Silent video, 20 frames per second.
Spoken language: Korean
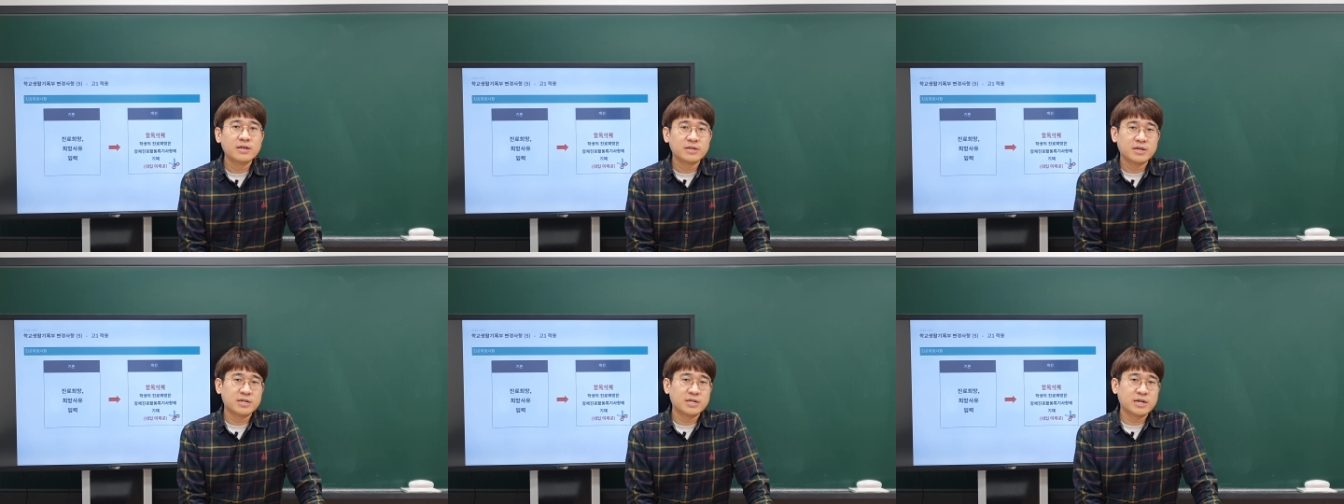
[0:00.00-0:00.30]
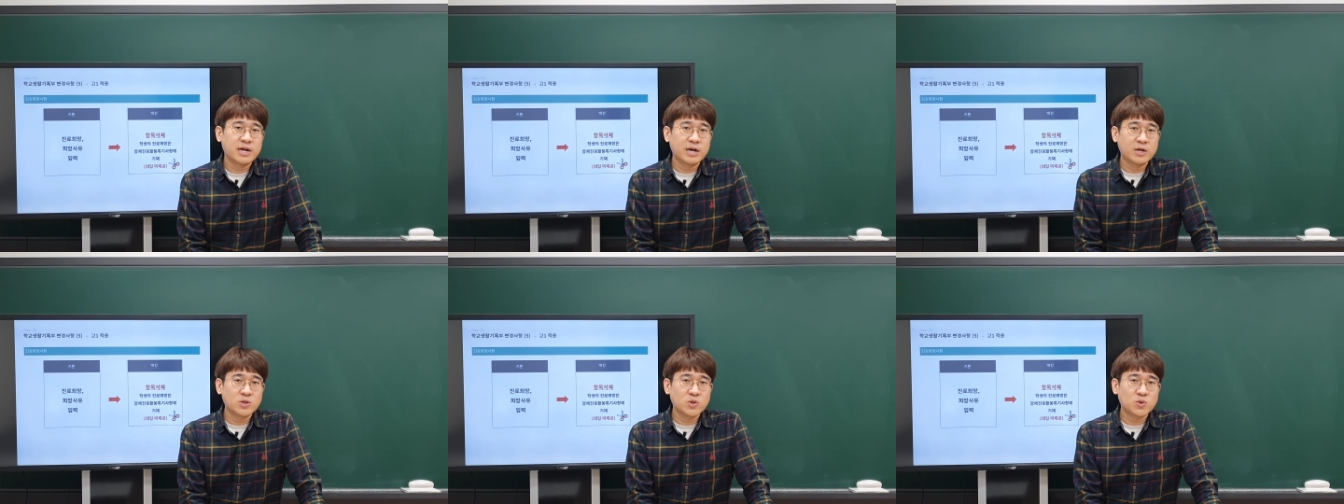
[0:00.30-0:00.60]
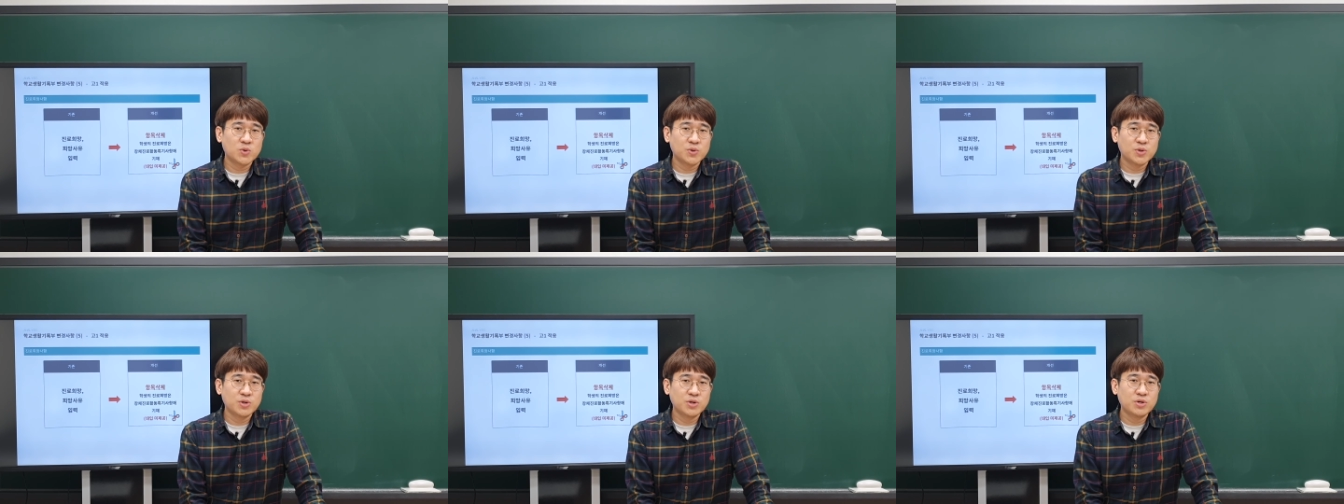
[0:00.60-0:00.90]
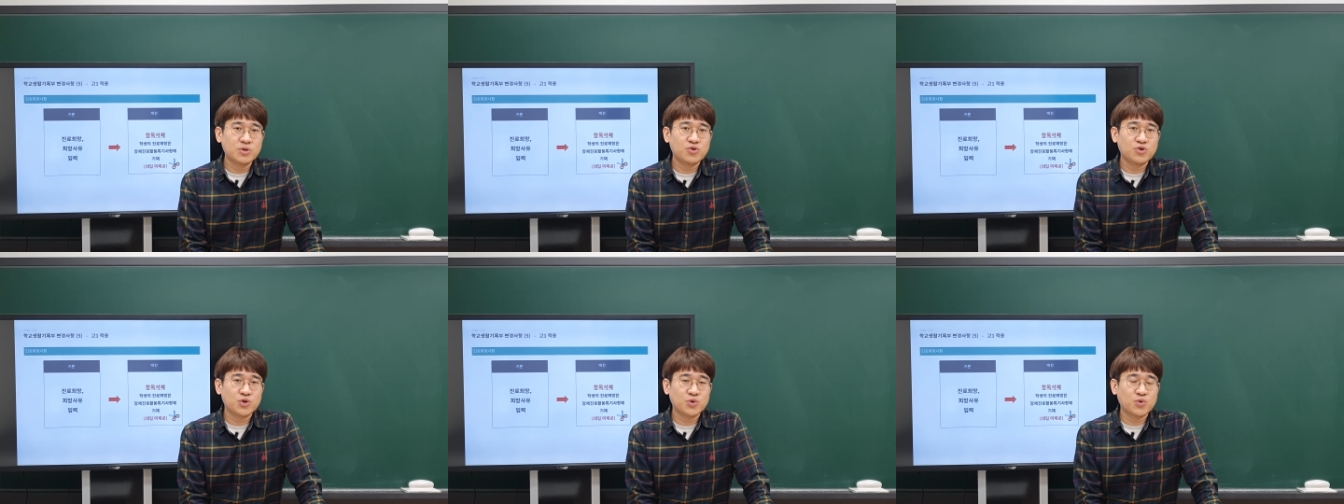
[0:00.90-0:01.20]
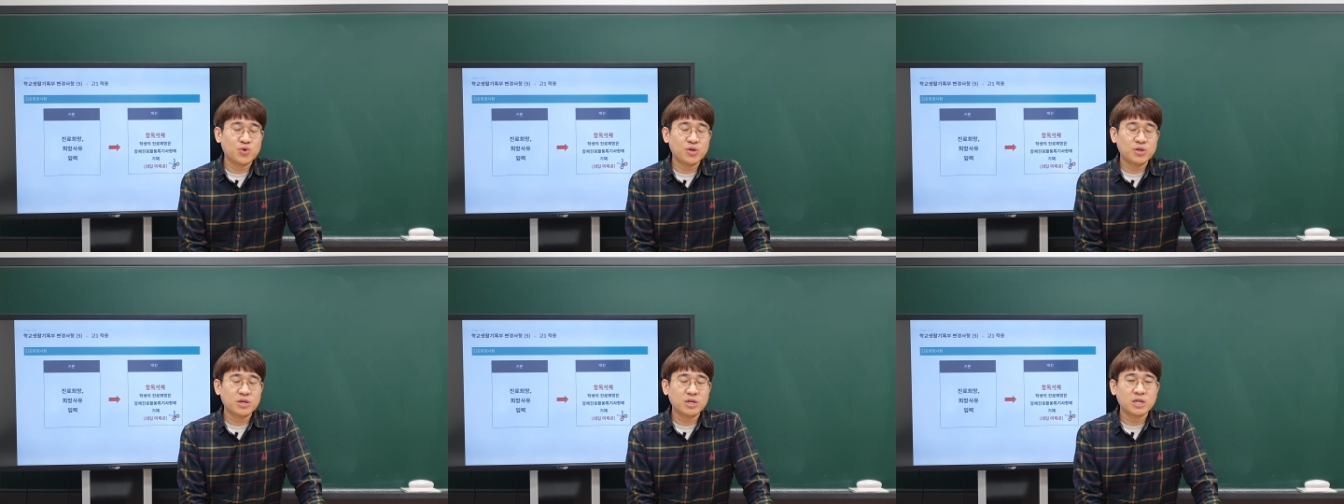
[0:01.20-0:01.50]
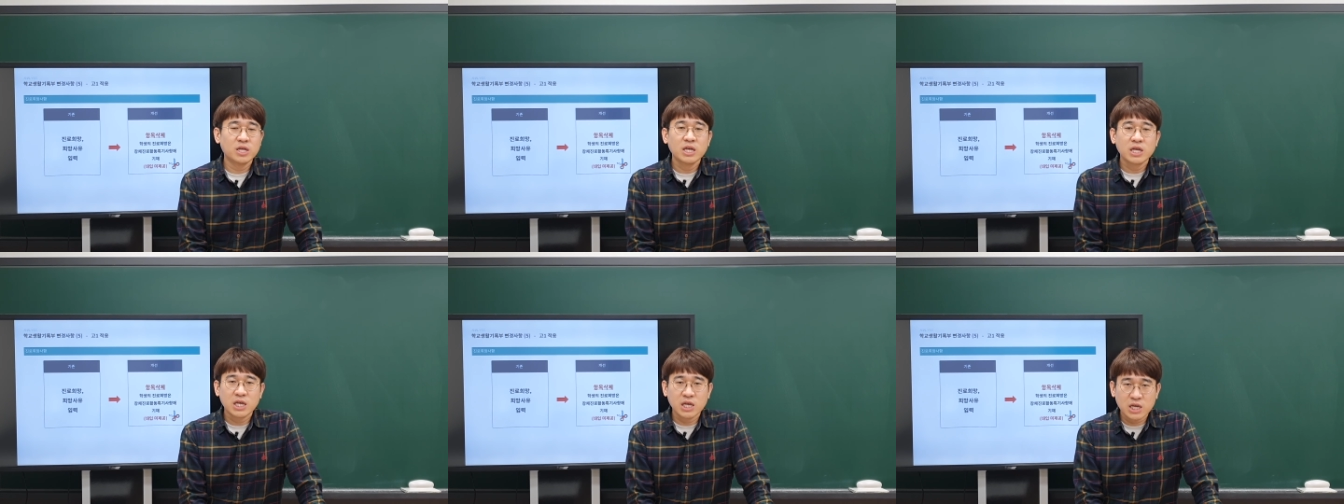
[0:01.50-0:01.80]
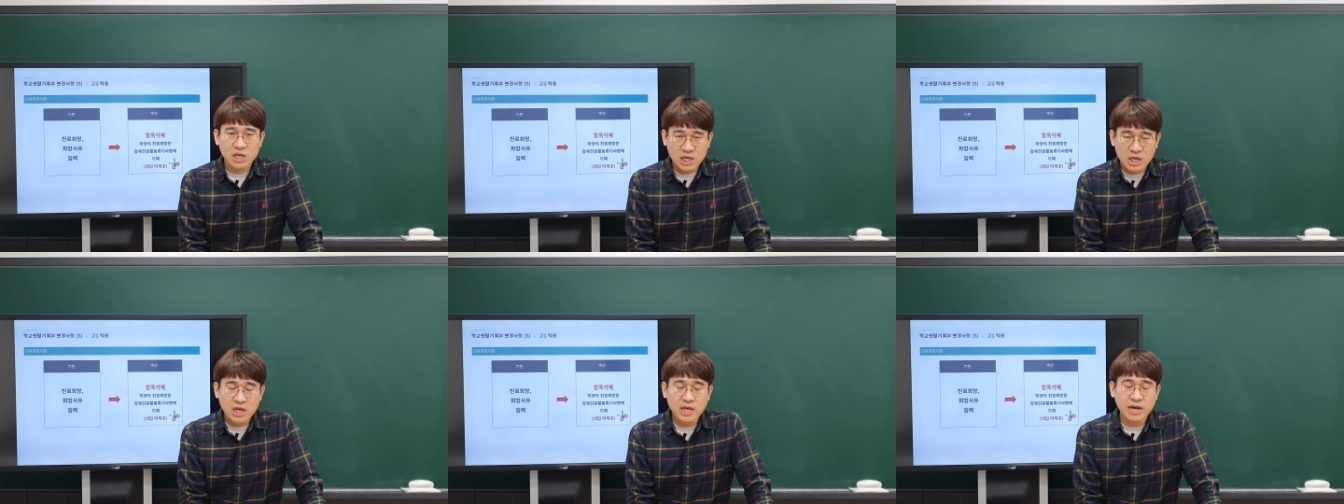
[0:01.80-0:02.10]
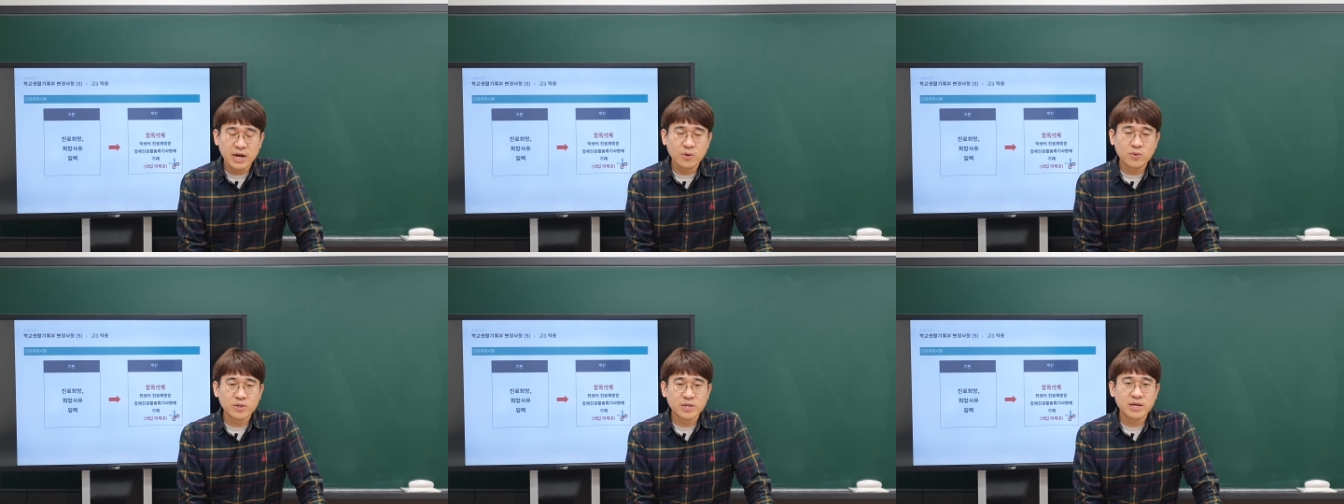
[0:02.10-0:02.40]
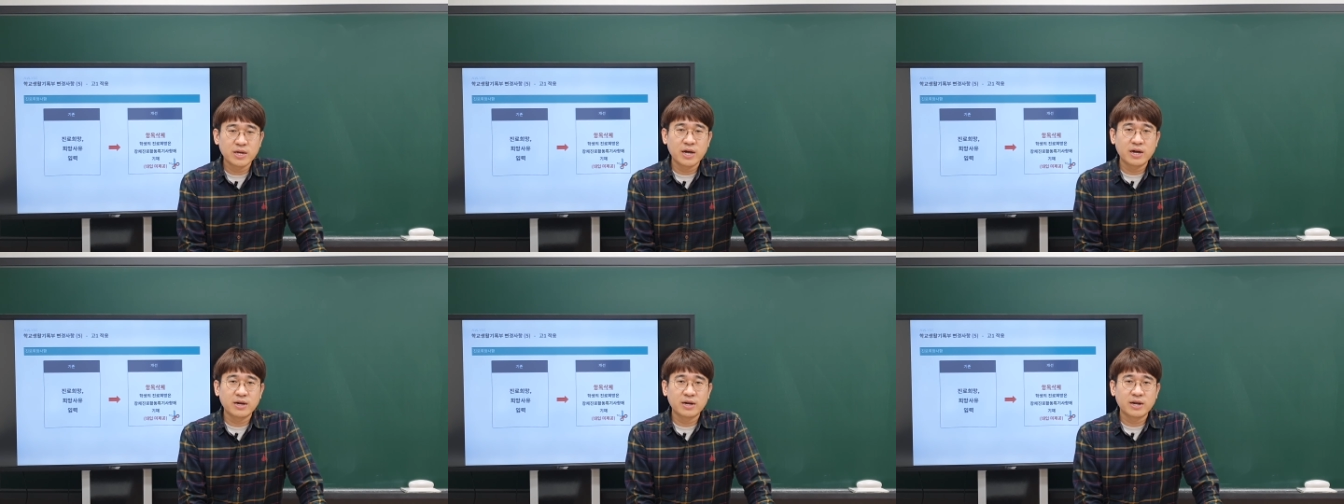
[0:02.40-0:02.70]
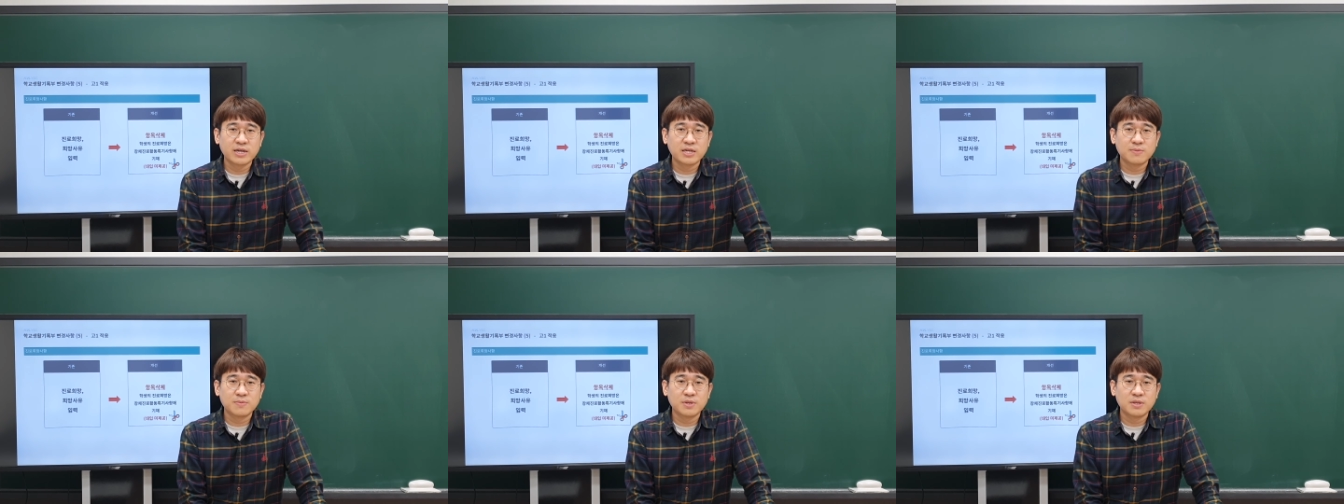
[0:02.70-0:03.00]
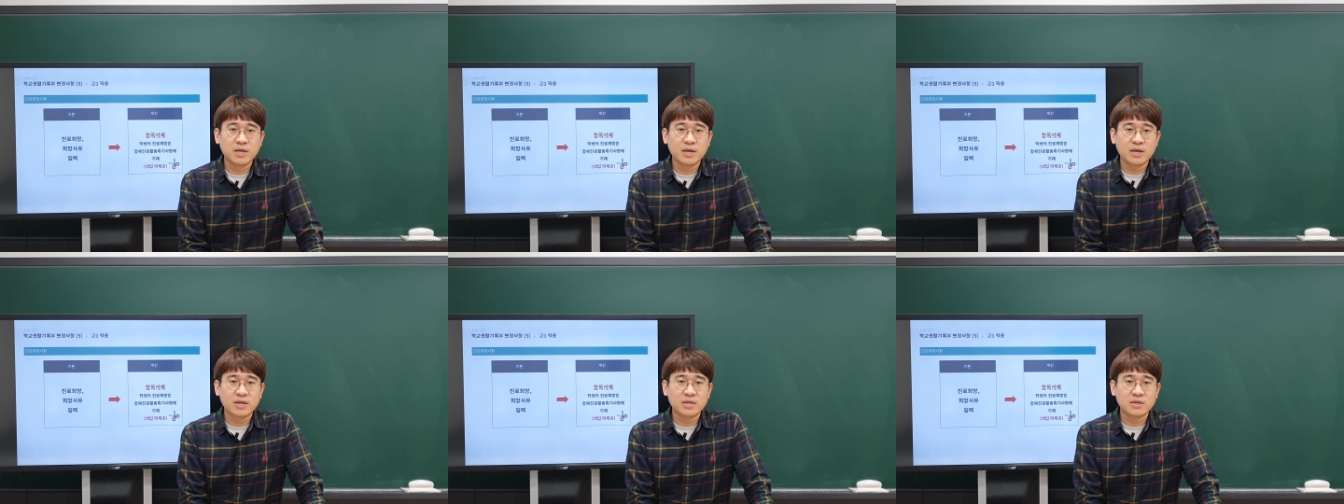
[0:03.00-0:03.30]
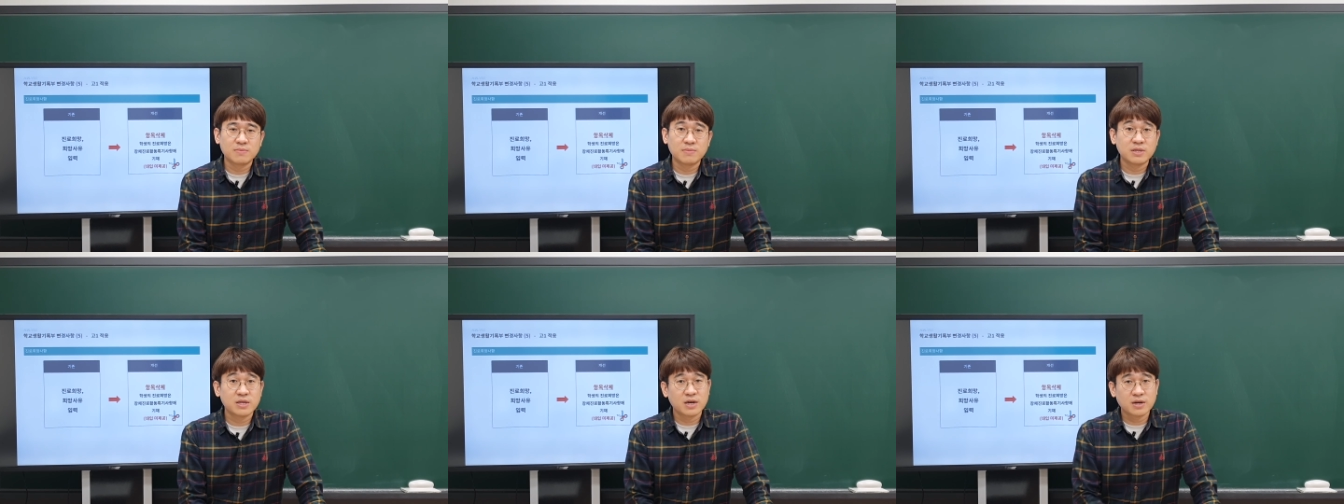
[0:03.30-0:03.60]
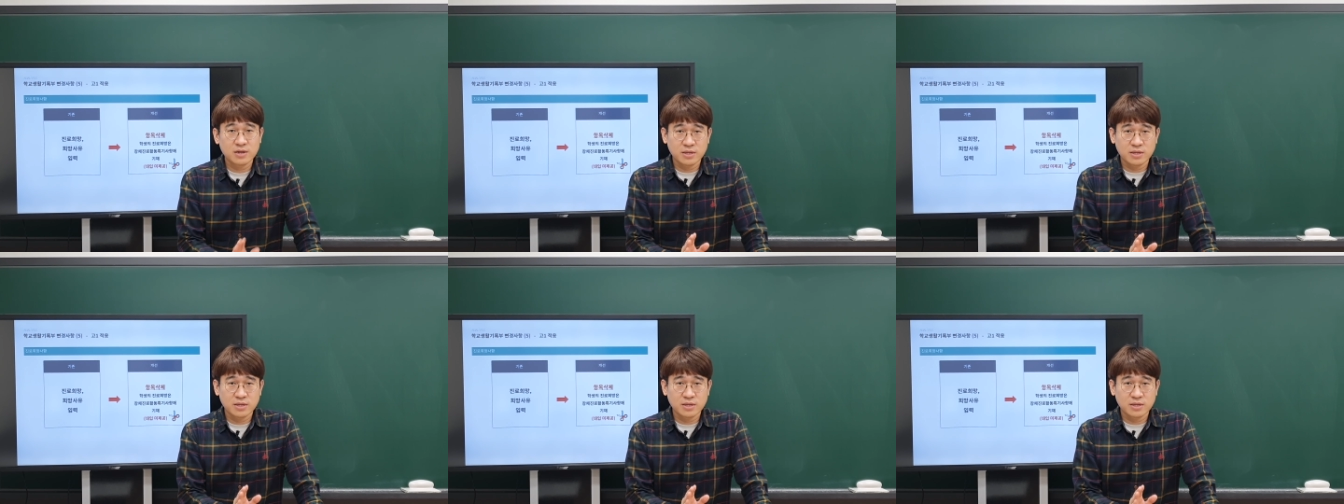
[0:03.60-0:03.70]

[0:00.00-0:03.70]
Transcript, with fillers: 사실 학종을 쥐고 있는 이 키라고 생각을 하시면 되겠습니다.